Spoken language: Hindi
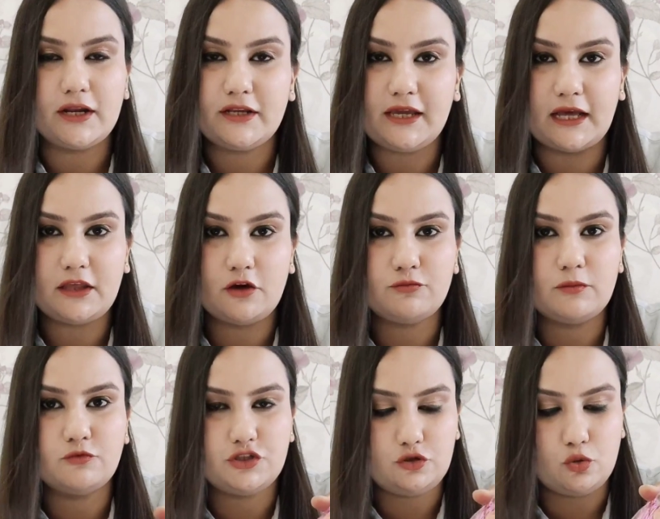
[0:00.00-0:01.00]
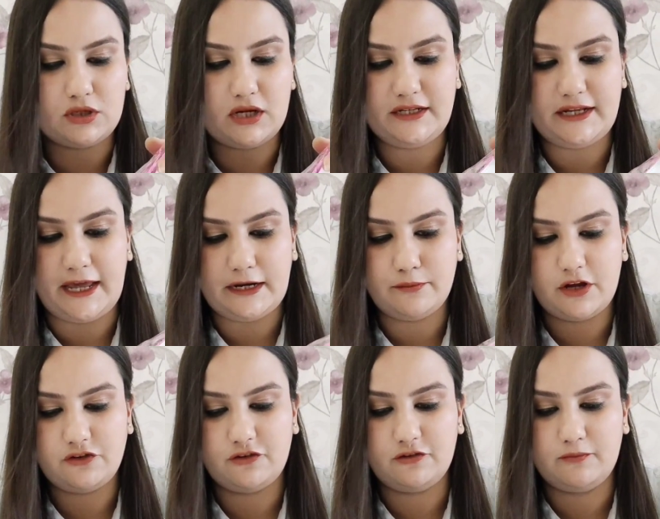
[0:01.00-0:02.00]
किया था उसमें मुझे टोटल टेन
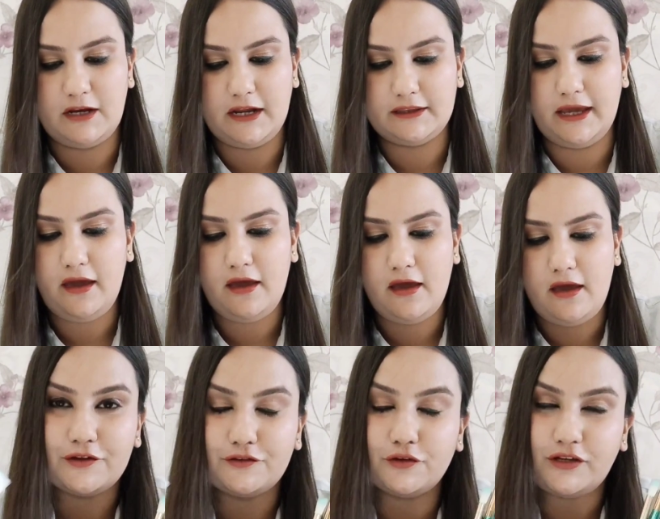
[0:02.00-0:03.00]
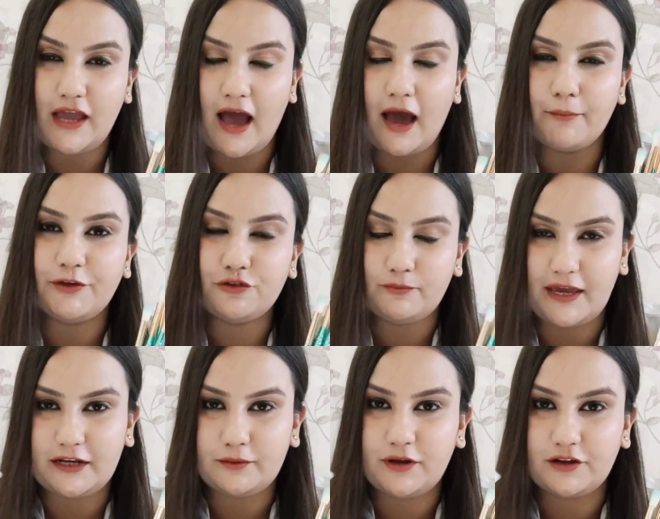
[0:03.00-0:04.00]
ब्रशेज़ मिले थे सो so, यहाँ पे जो
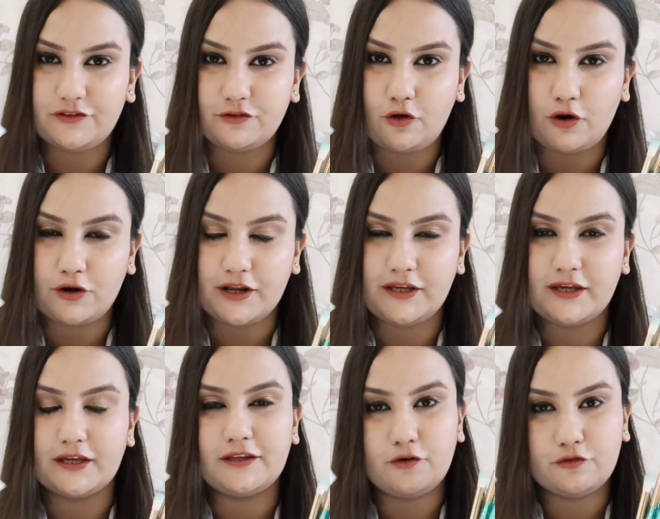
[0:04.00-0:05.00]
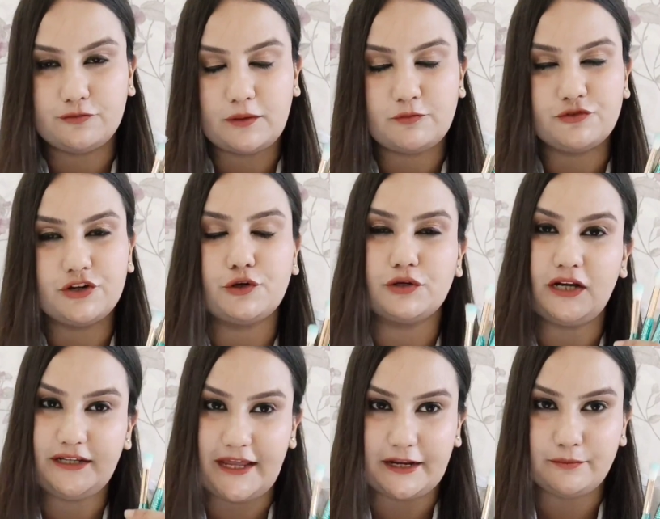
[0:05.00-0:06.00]
मैंने ब्रशेज़ ऑर्डर किए थे उसमें मुझे
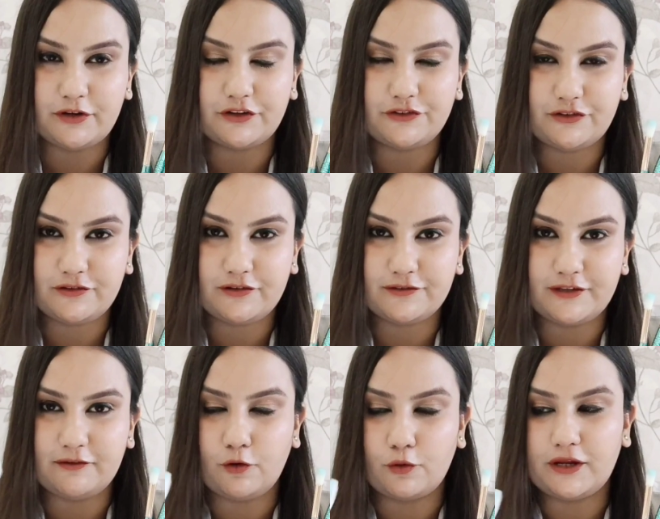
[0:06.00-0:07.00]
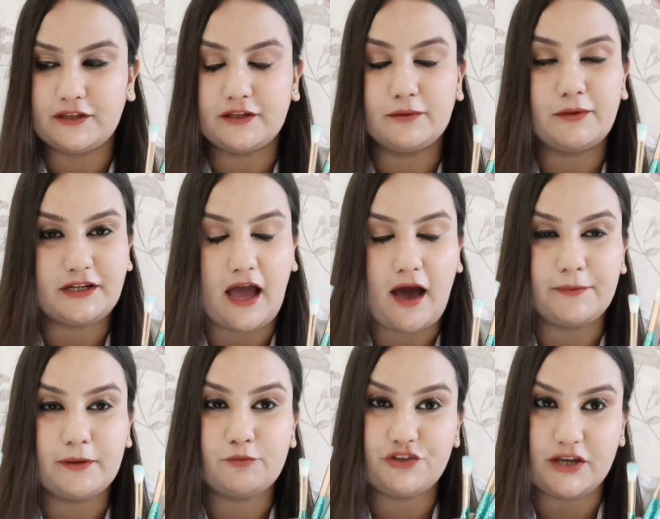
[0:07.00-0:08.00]
टोटल टेन ब्रशेस रिसीव होने थे बट यहाँ
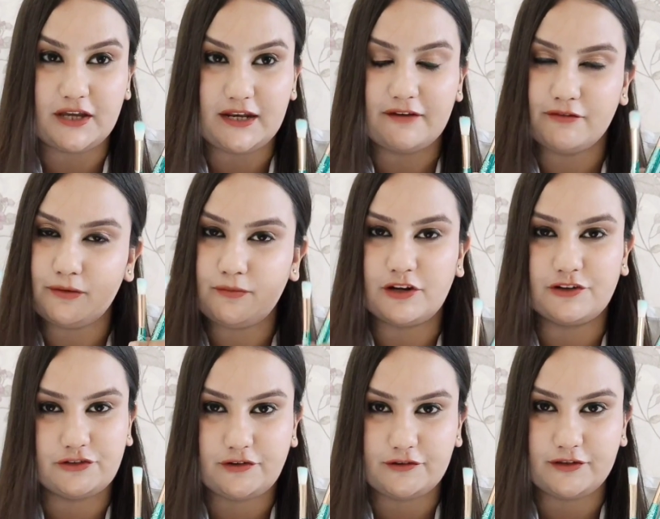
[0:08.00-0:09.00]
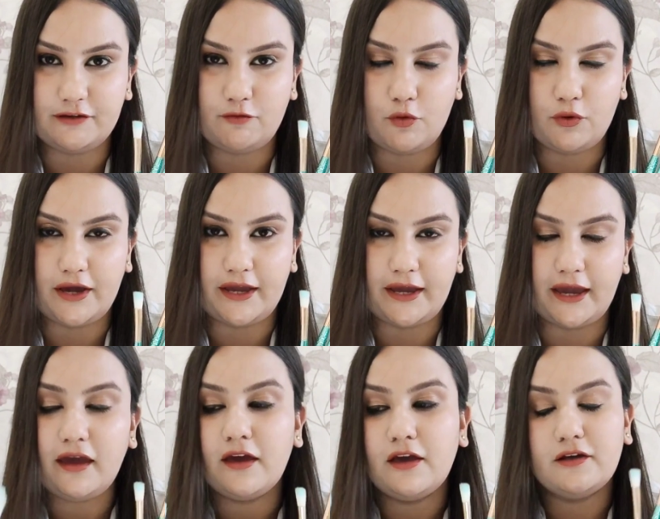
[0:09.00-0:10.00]
पे मुझे इलेवन ब्रशेज़ रिसीव हो गए
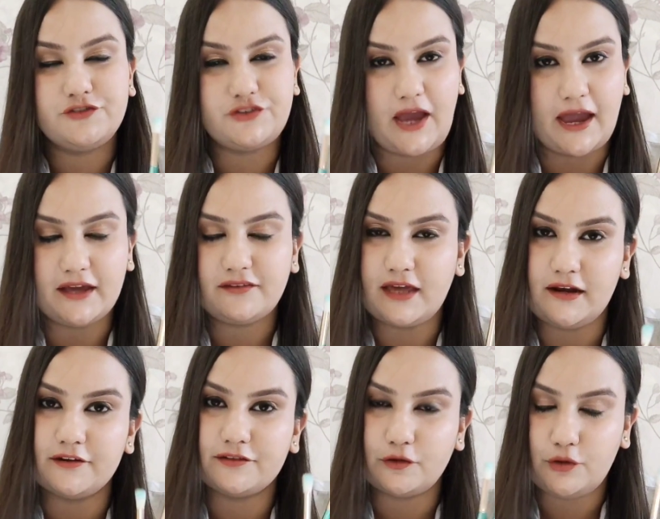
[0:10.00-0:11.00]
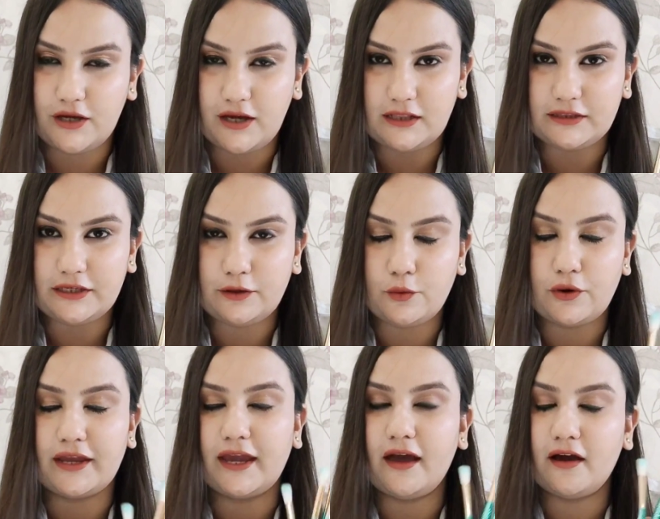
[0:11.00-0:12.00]
हैं शायद सेलर से कोई गलती हो
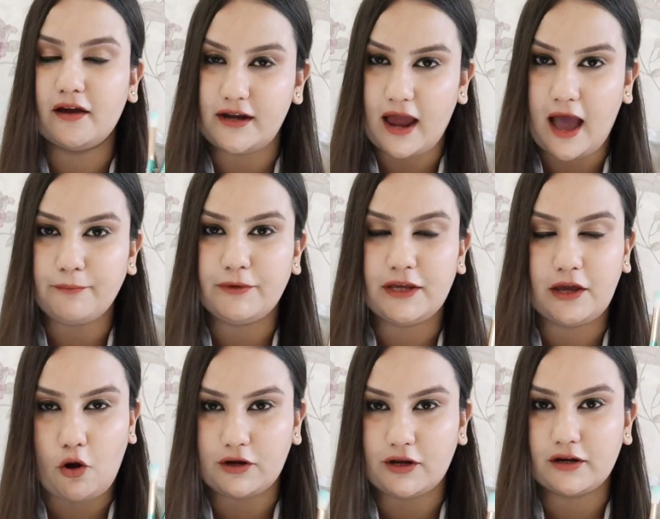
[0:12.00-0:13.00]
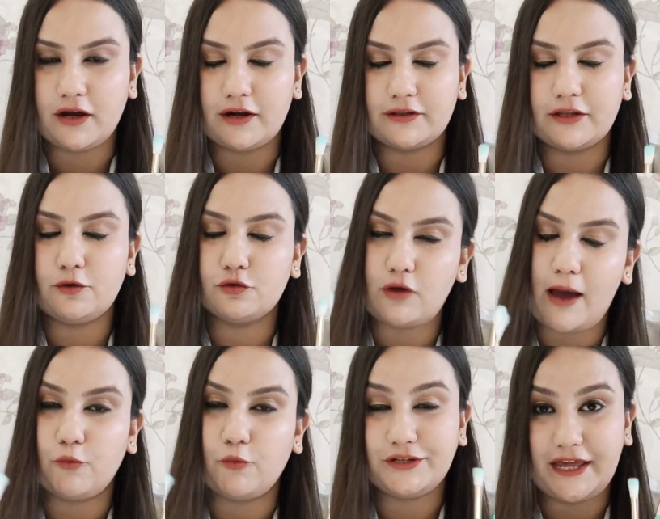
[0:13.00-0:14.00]
गई है अगर आप ये ऑर्डर करते हो तो
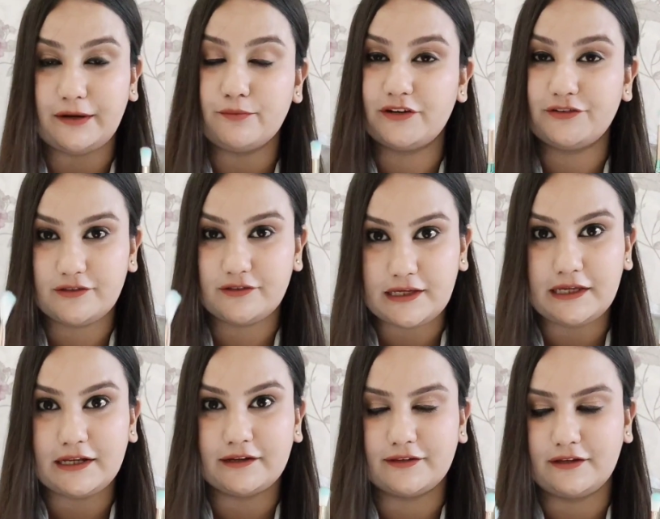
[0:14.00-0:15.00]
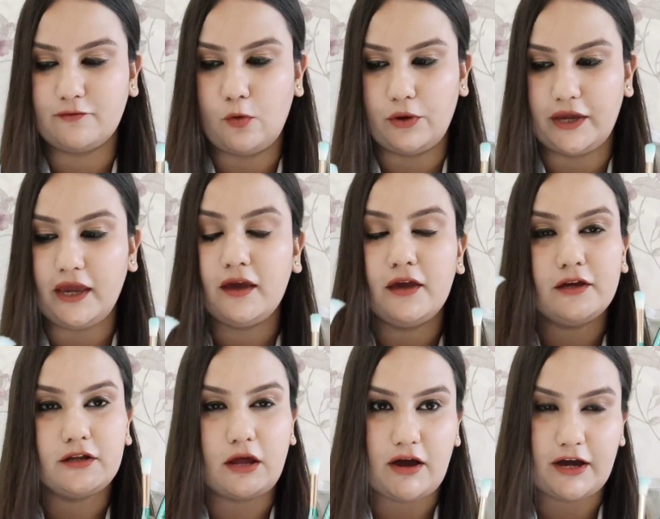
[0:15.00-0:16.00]
आपको टेन ब्रशेज़ ही रिसीव होंगे
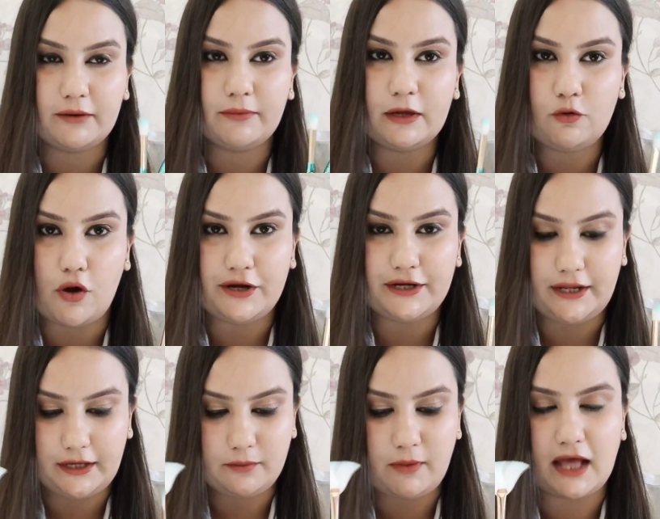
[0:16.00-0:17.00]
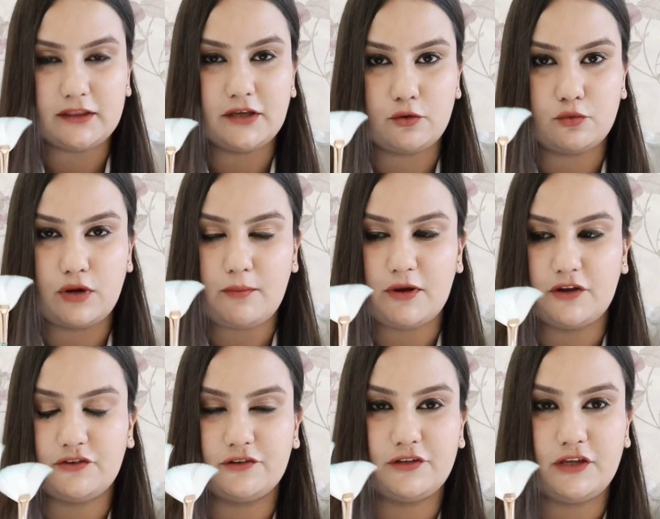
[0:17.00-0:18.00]
ना अगर मैं क्वालिटी की बात करूँ ना
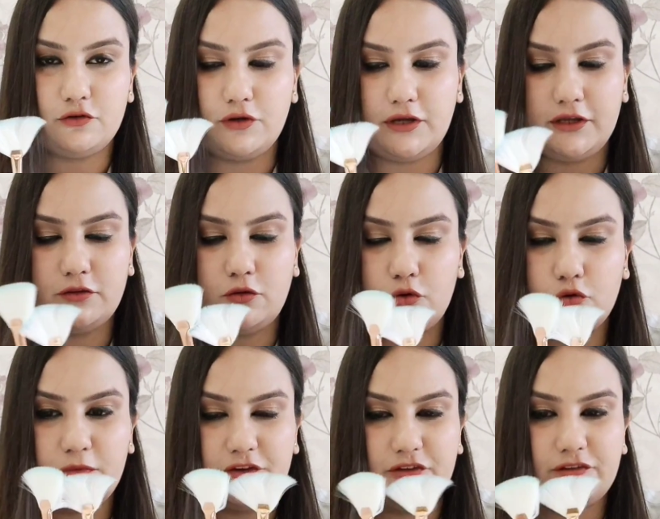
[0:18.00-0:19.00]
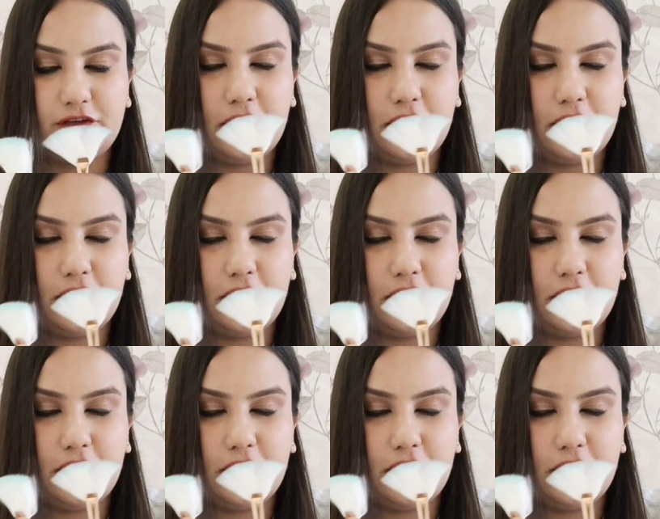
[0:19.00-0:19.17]
ब्रशेस की तो इन दोनों ब्रशेज़ की